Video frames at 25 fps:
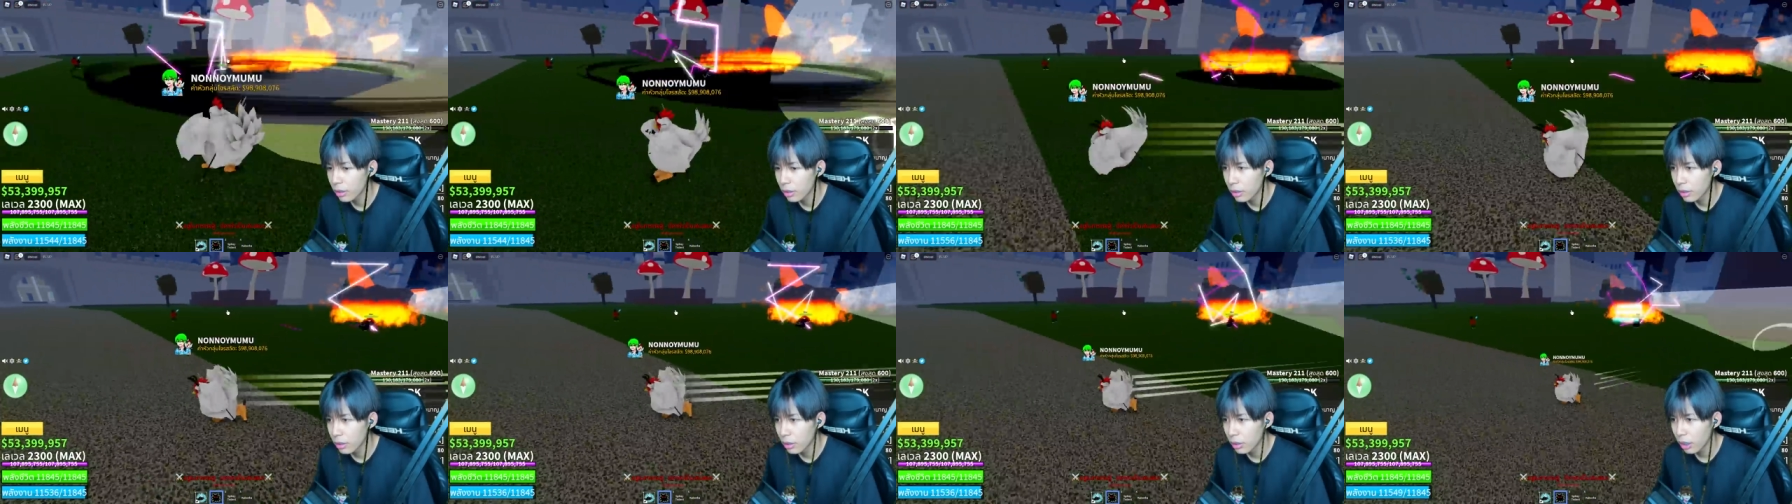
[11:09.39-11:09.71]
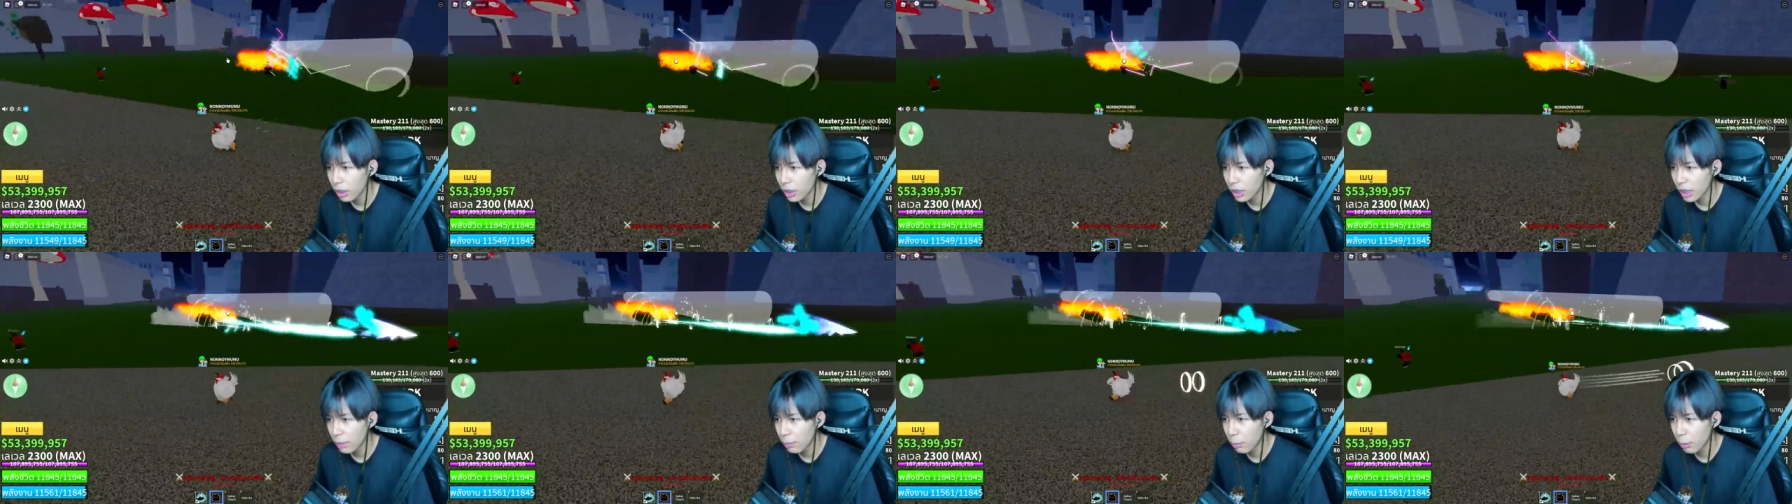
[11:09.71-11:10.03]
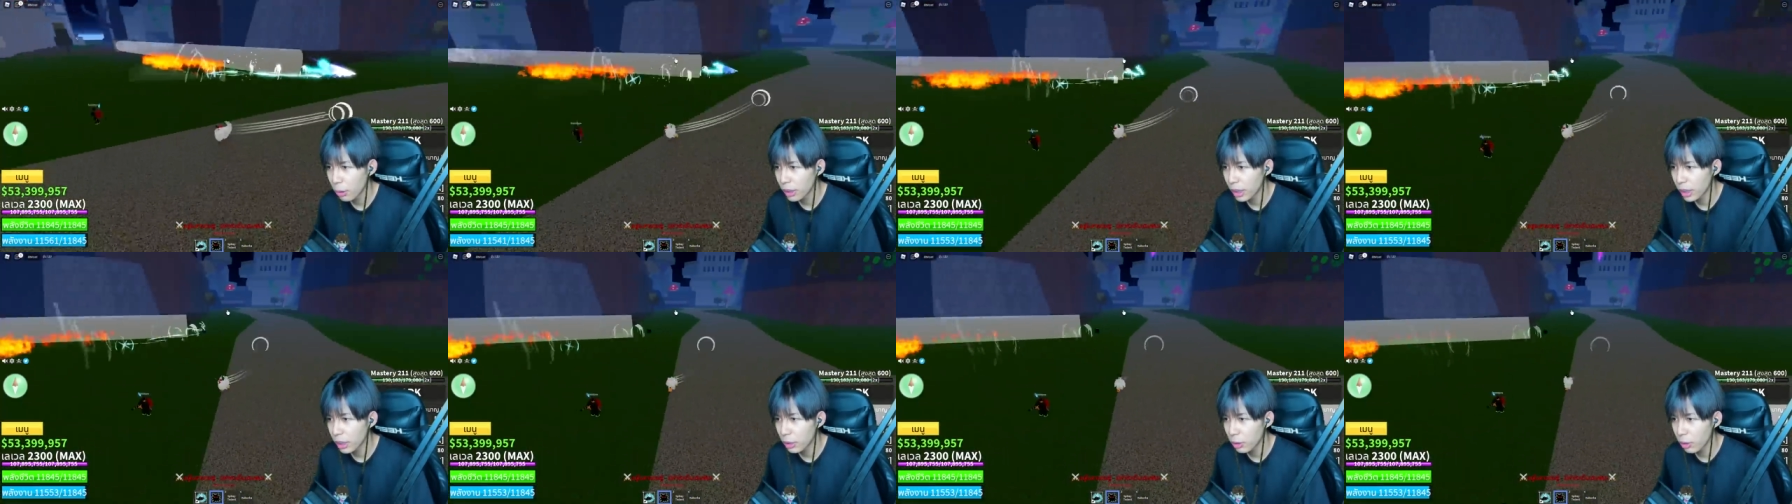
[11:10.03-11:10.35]
เราเจอผ
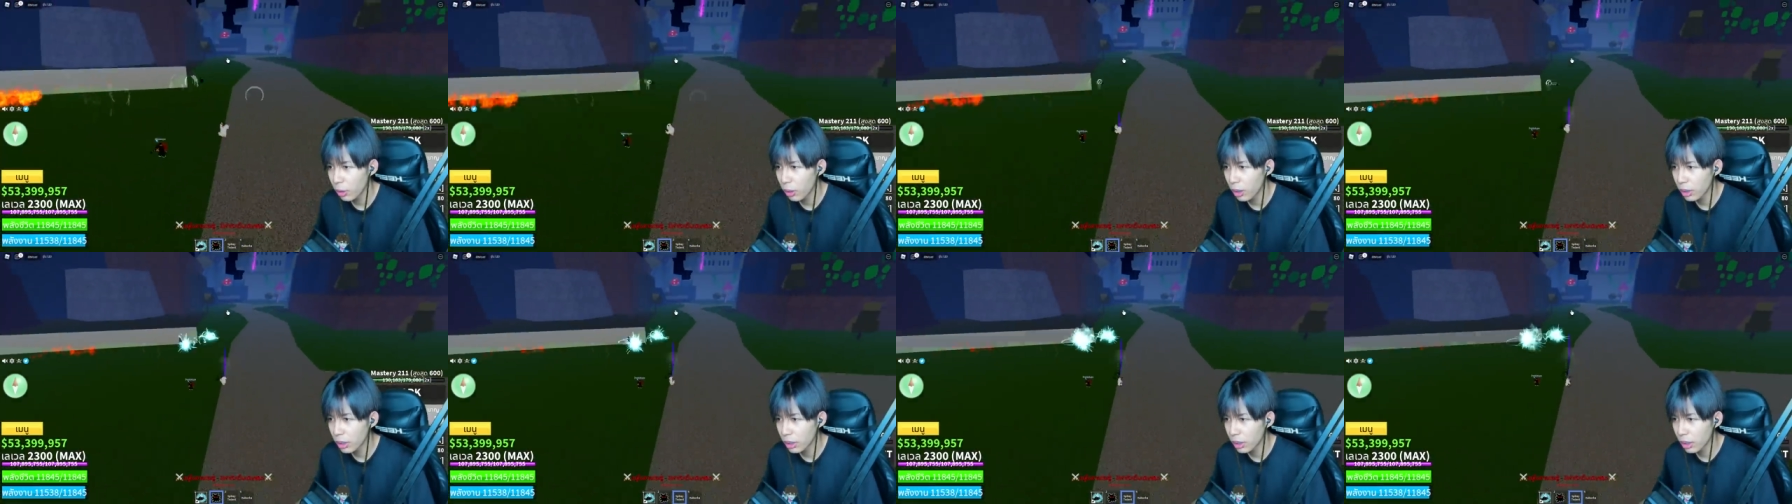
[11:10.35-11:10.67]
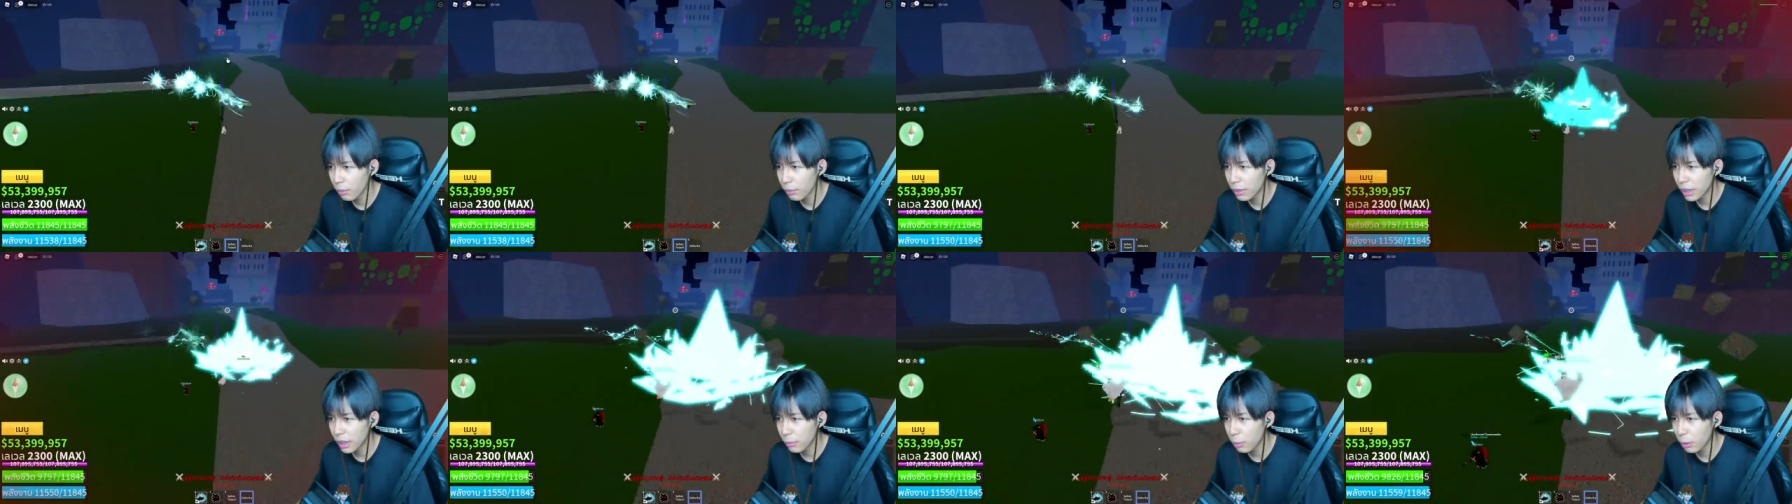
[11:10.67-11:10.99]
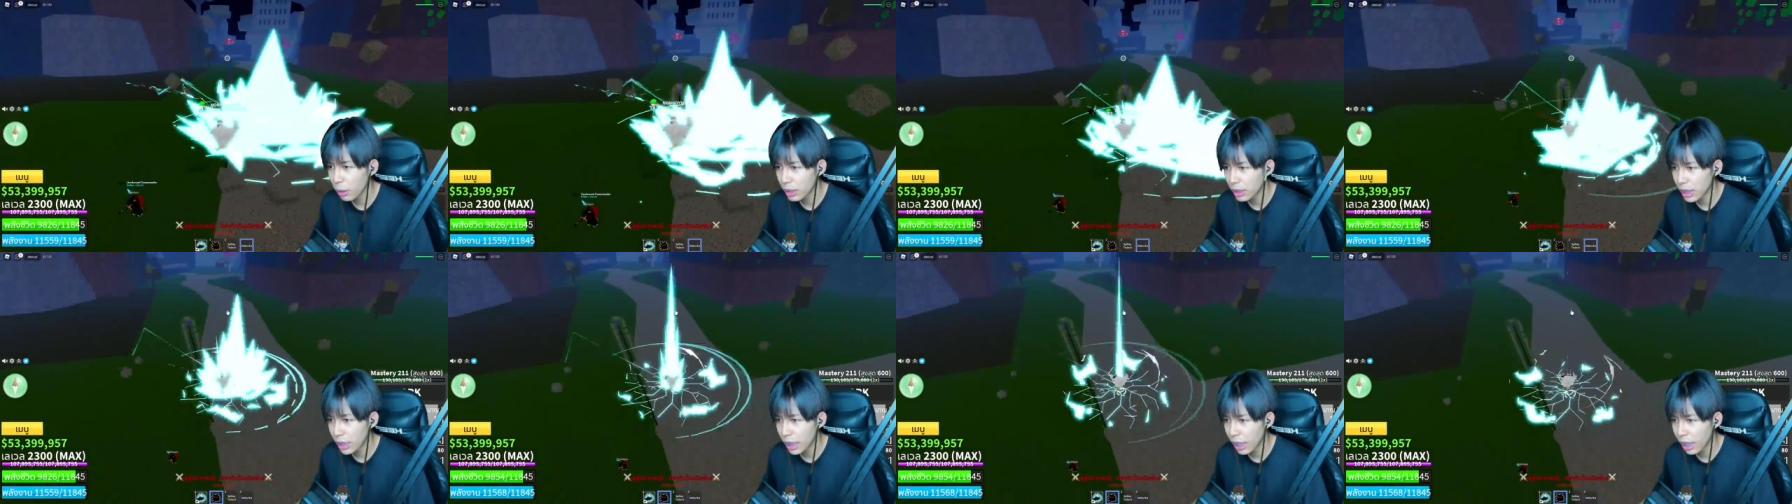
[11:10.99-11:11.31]
ลนี่ทุกคนเออไม่ใช่ผ
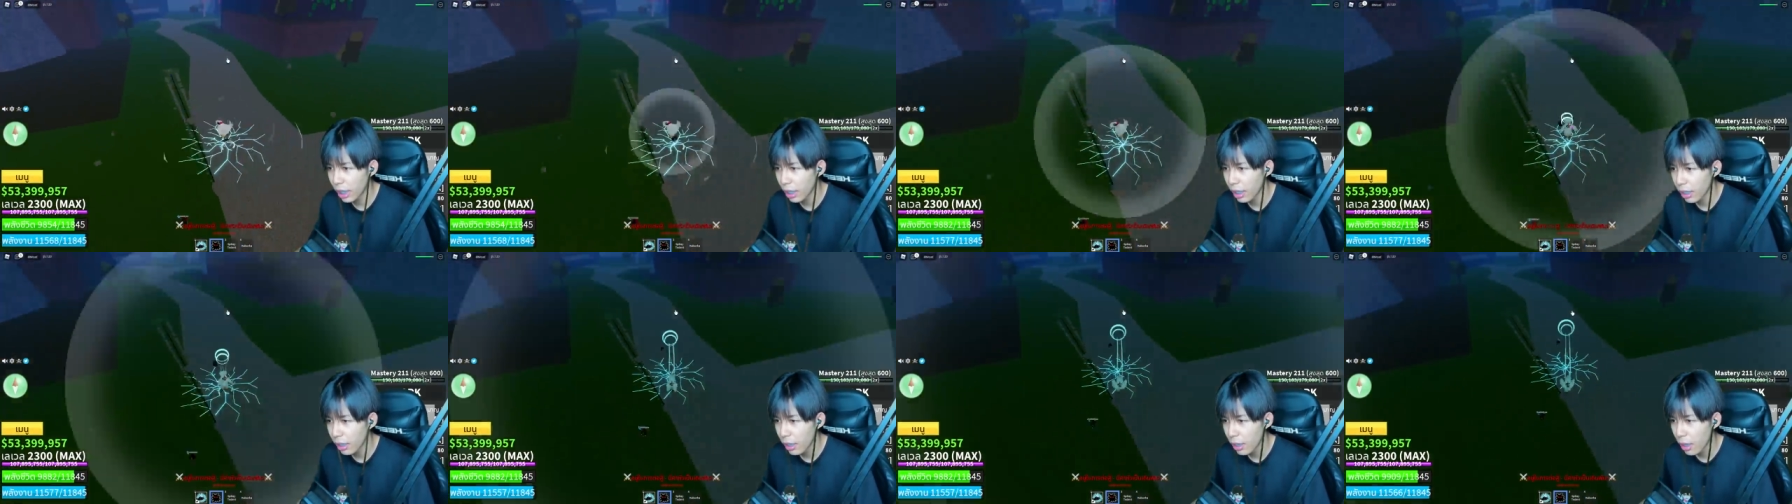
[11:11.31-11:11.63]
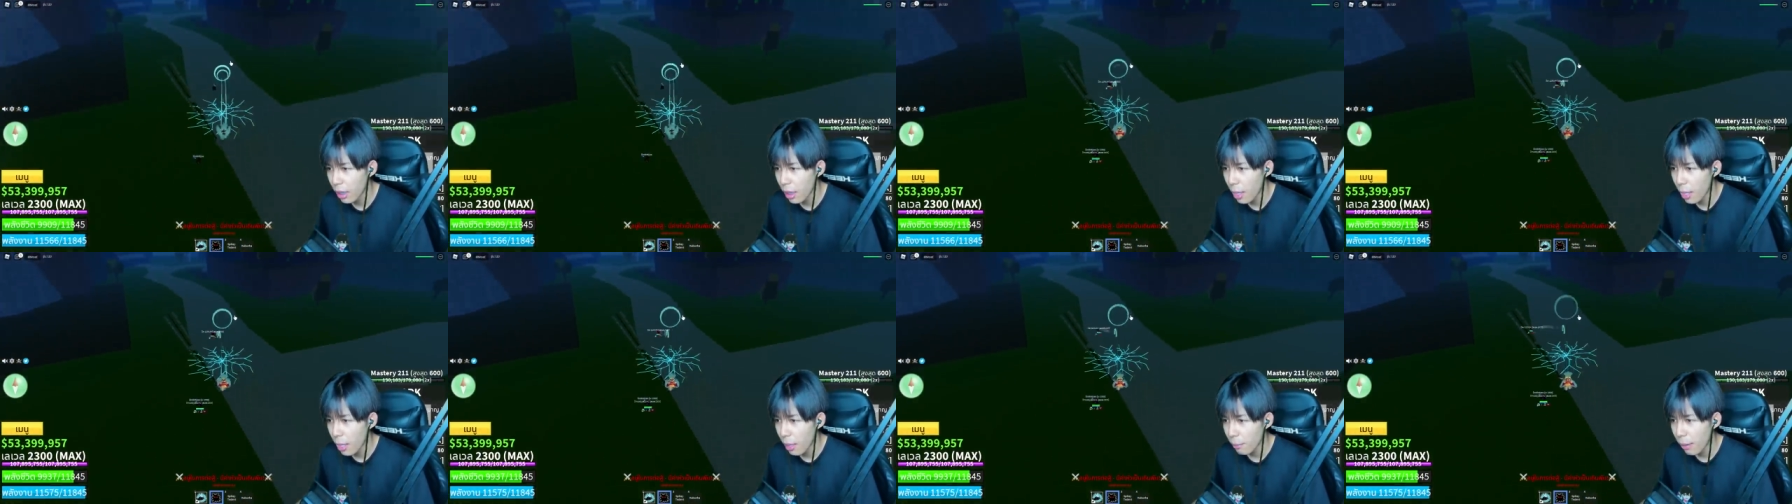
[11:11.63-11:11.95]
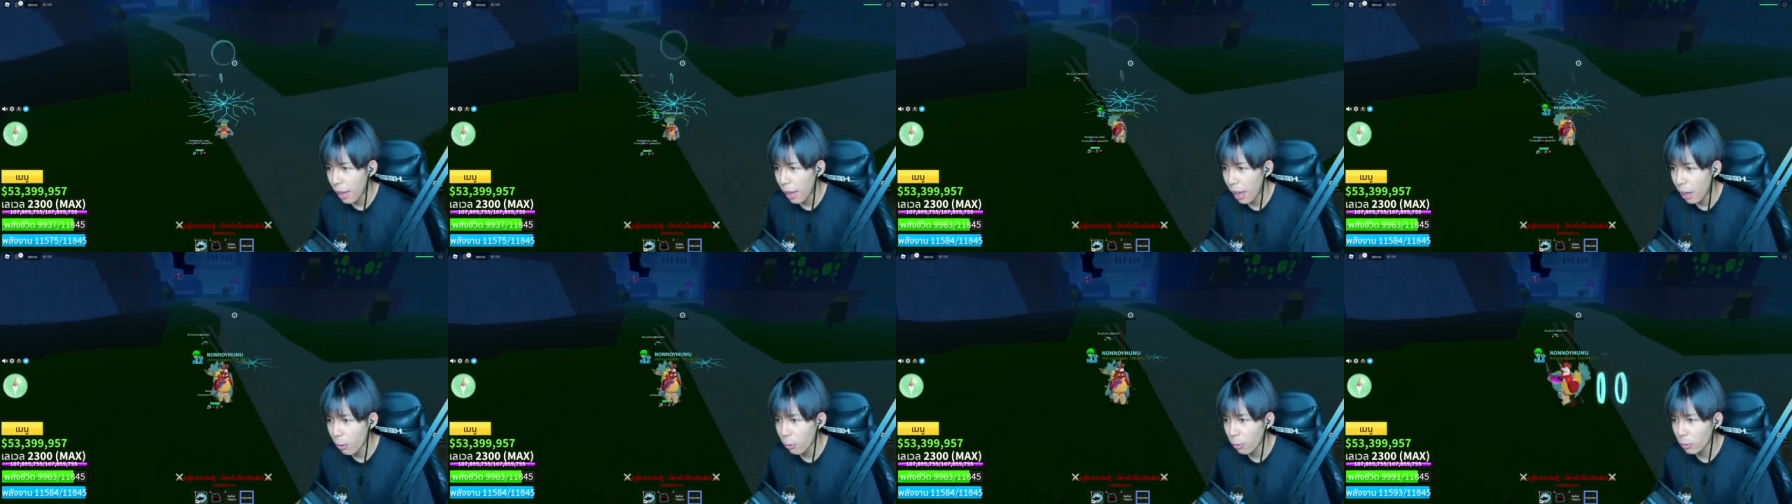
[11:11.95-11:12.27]
ลสิ
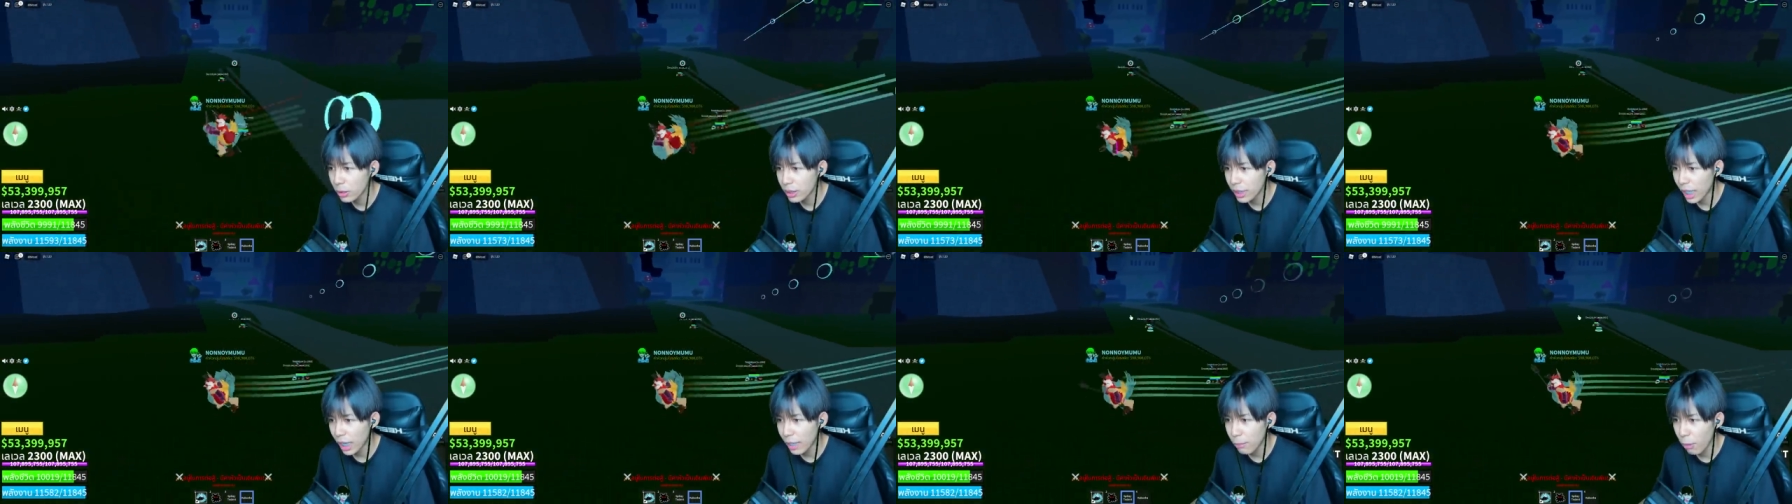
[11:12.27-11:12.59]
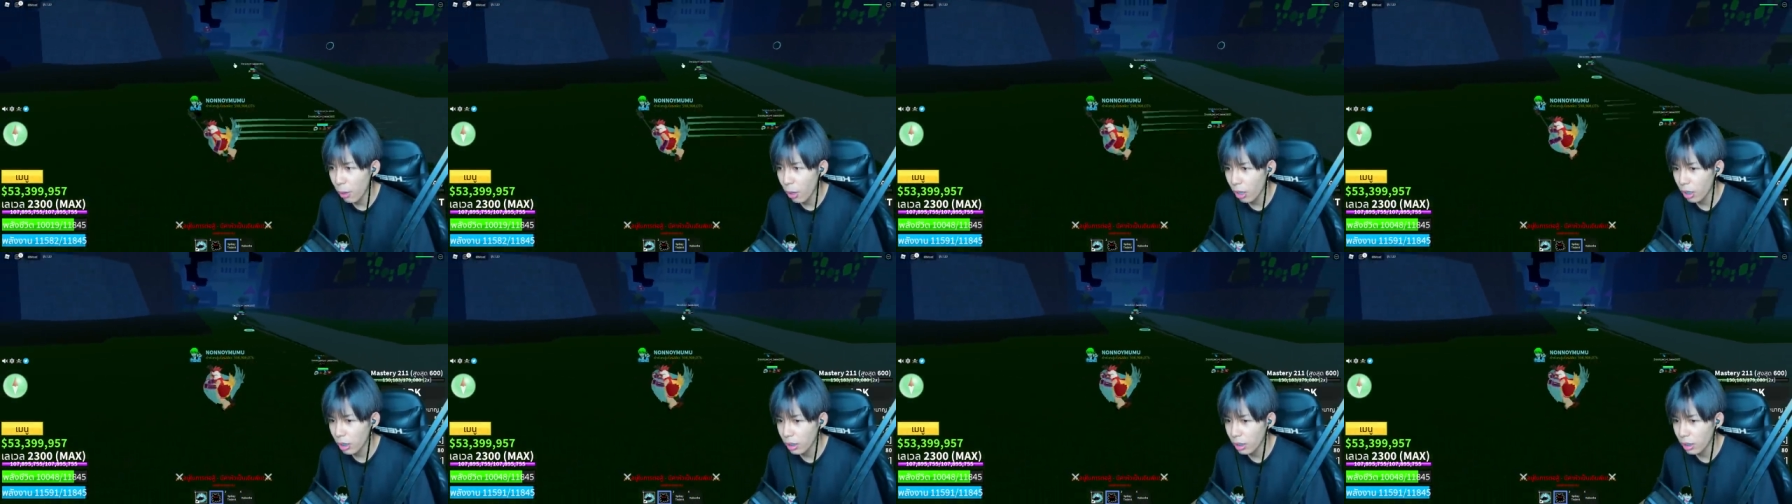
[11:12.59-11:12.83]
เผ่าไซบอก